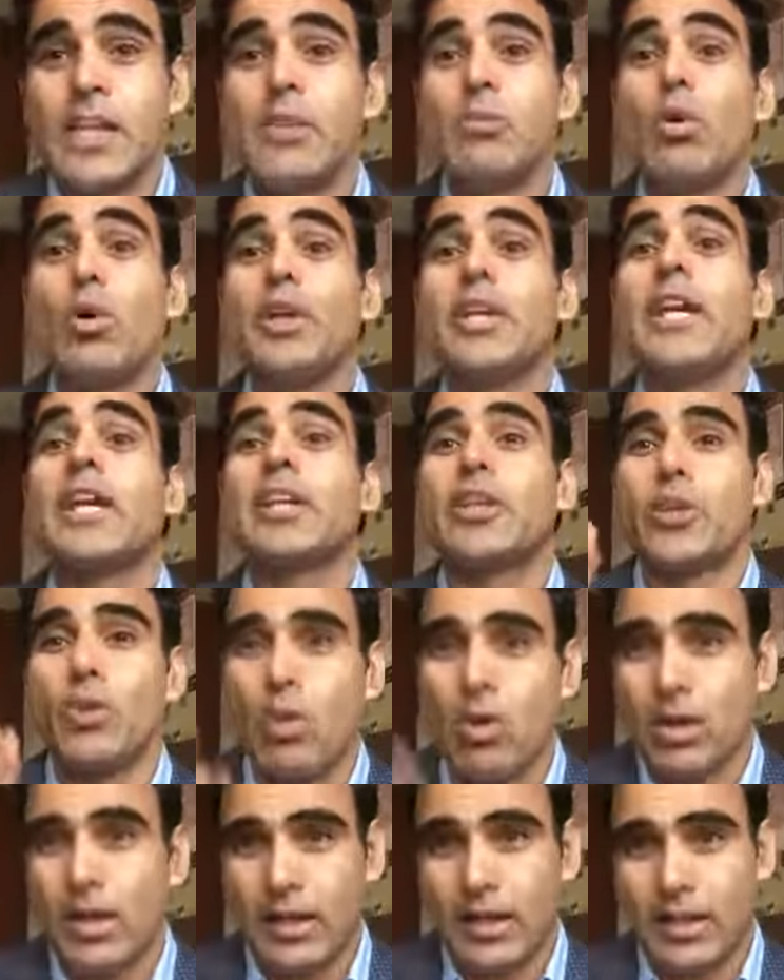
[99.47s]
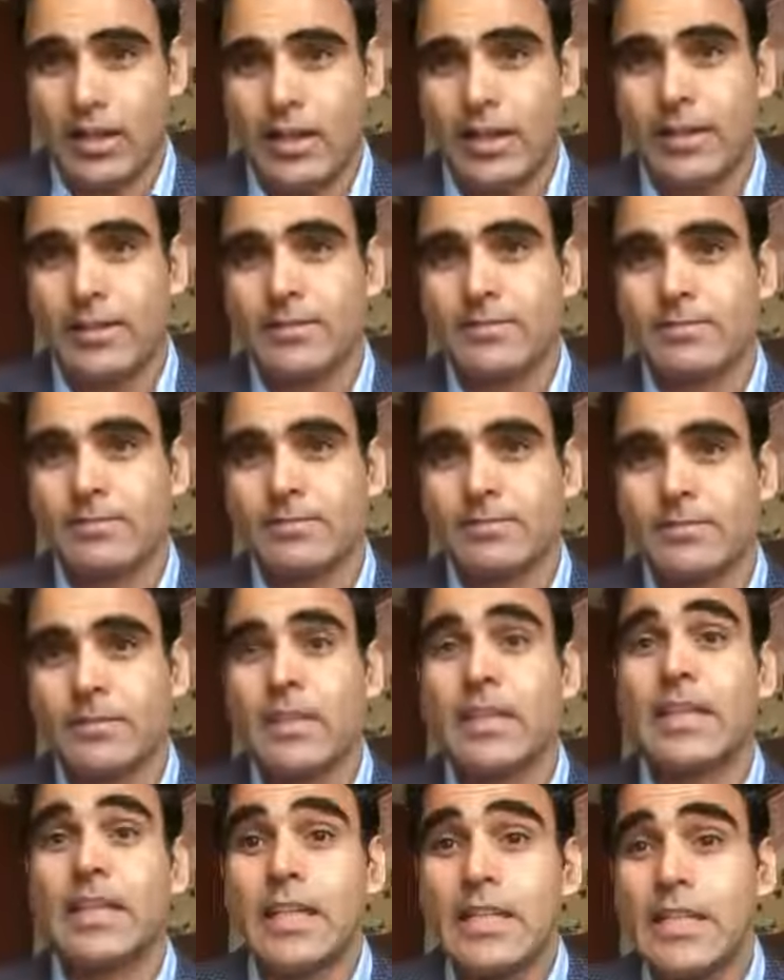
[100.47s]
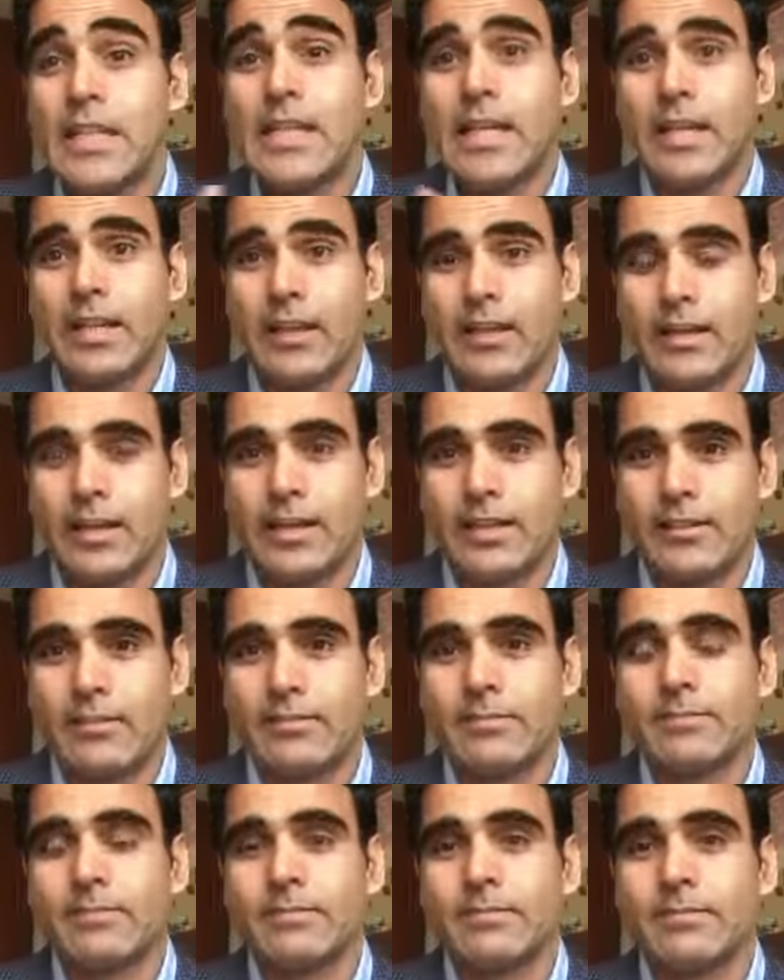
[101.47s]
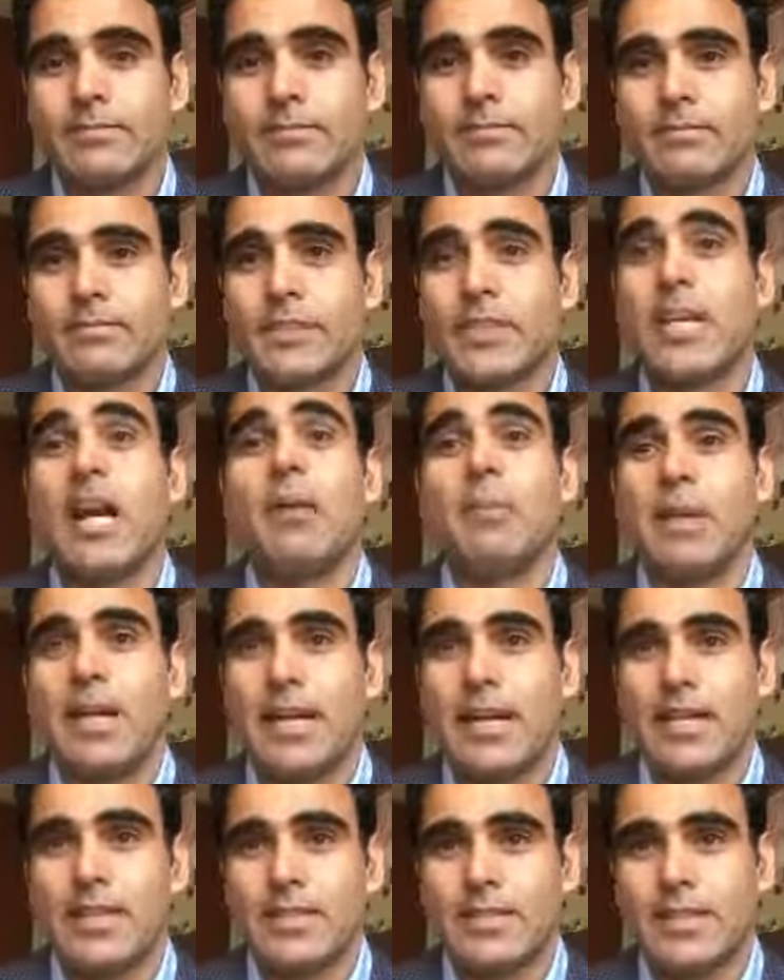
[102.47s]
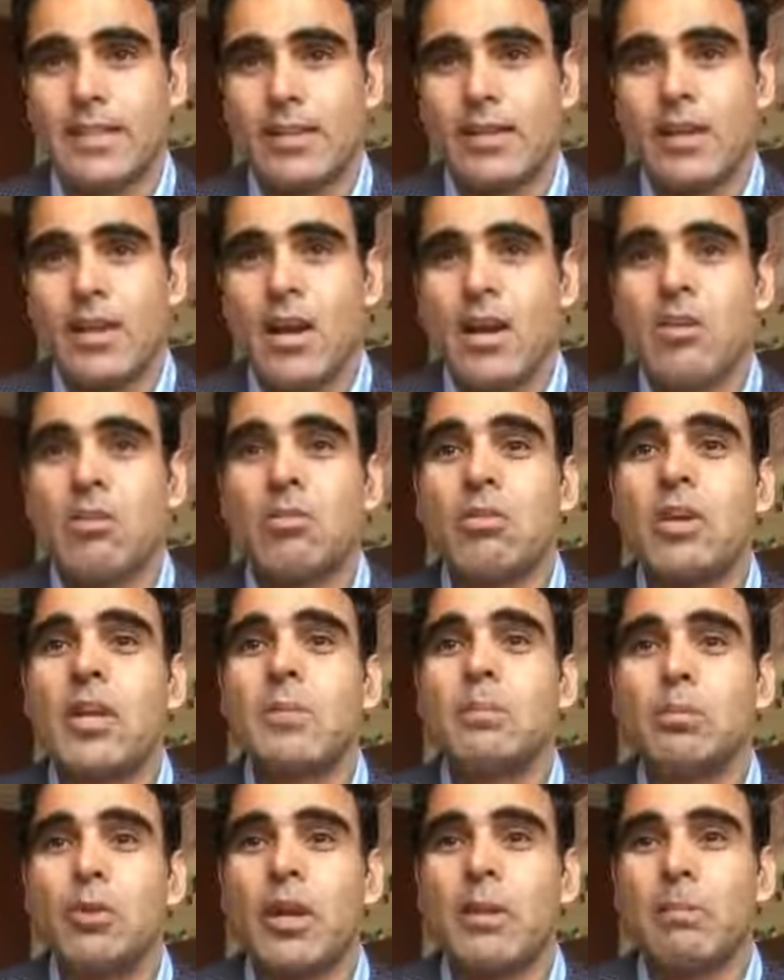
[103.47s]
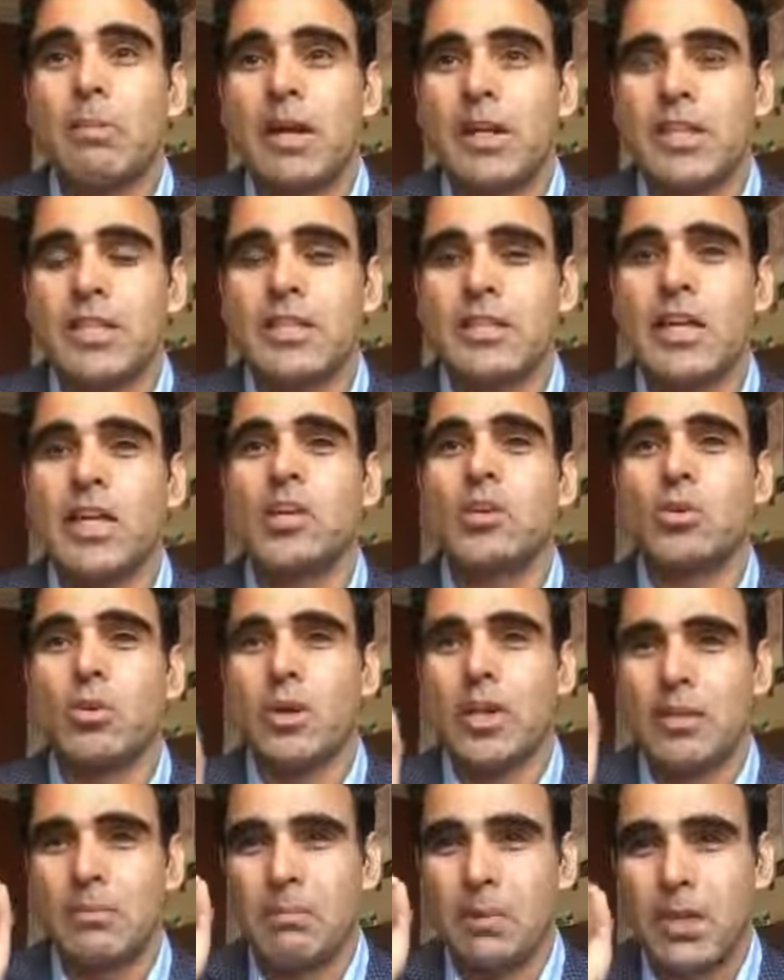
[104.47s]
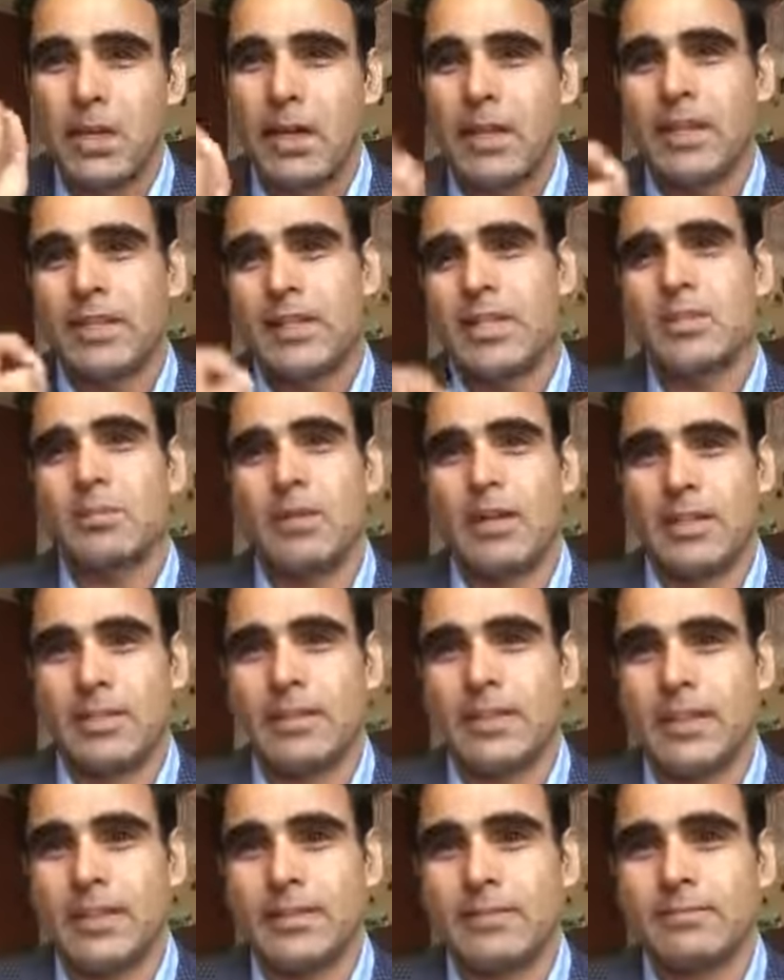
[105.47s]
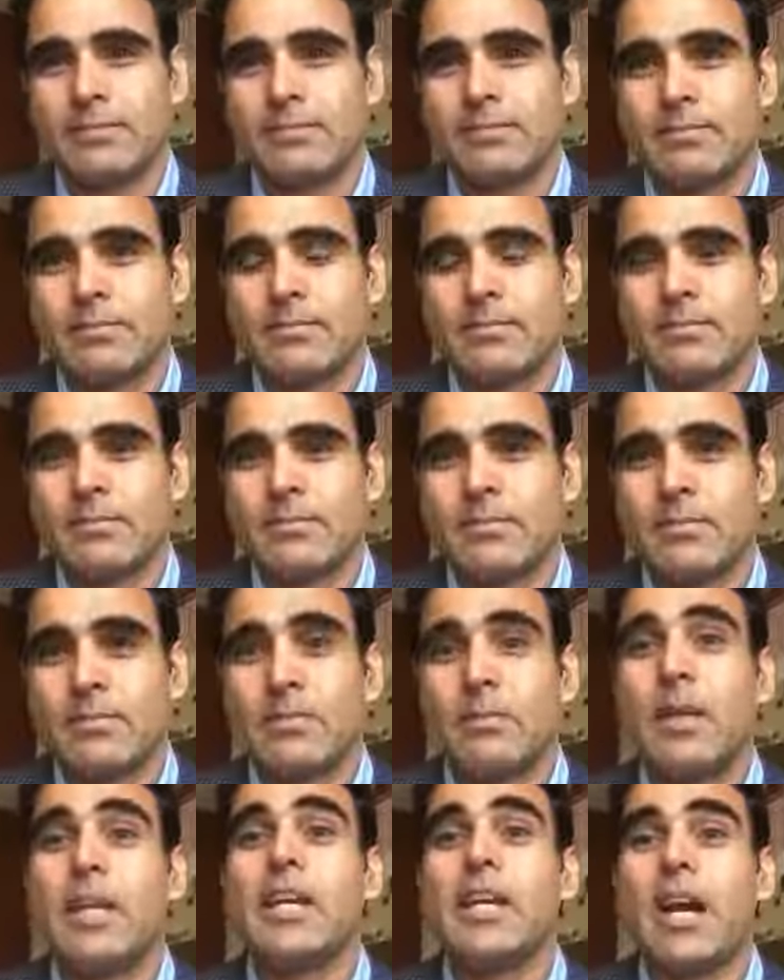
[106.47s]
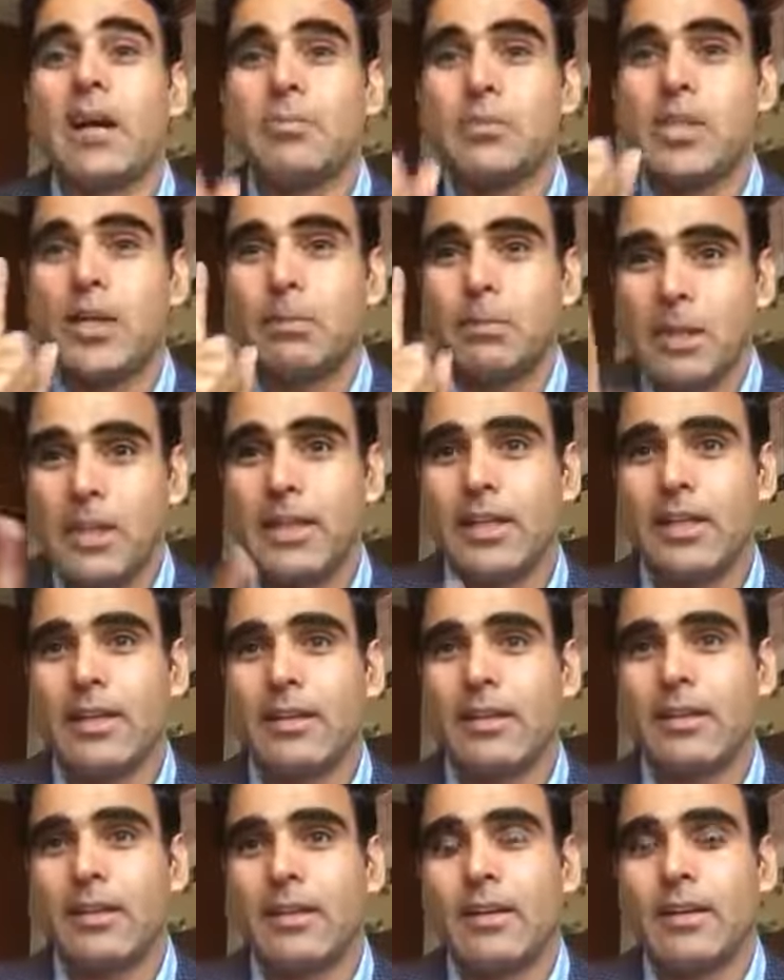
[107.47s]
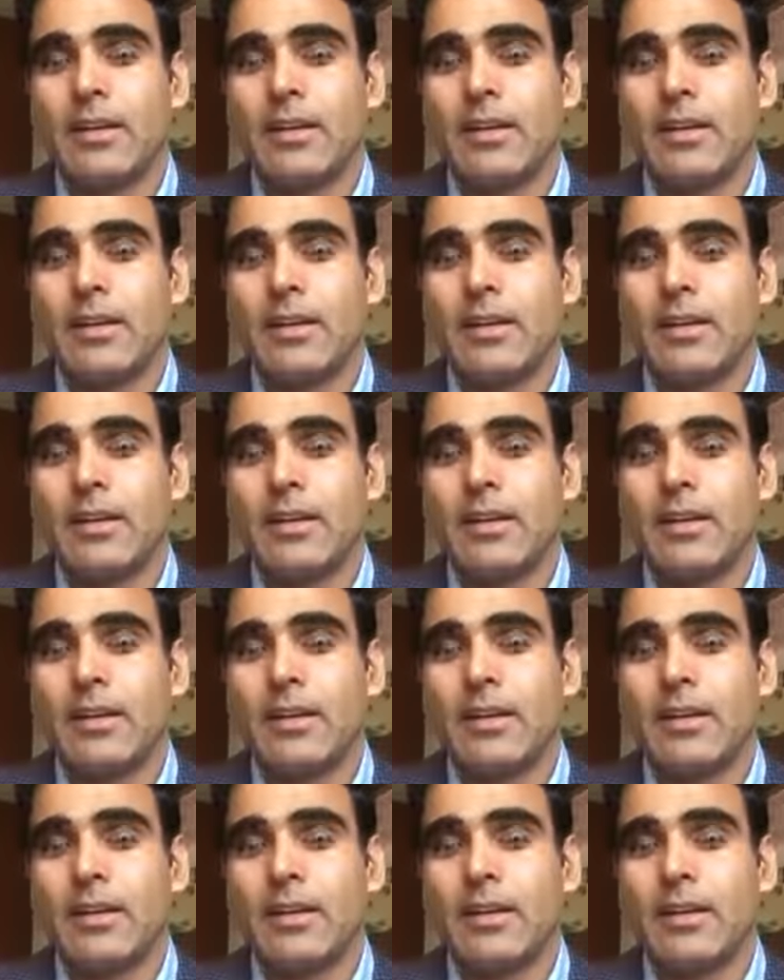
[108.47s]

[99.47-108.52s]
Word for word: कि वो ये क्यों कर रहे हैं किस लिए कर रहे हैं क्या मिलेगा इससे उन्होंने पूरे पाकिस्तान को एक भिखारी देश बना दिया है मेरी आपसे अपील है